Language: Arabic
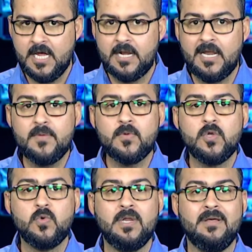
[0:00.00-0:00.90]
لا
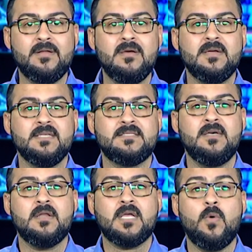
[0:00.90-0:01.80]
يمكن للعراق
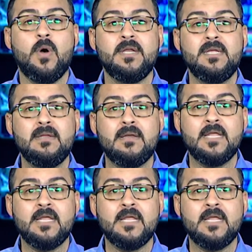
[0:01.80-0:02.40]
إصدار قوانين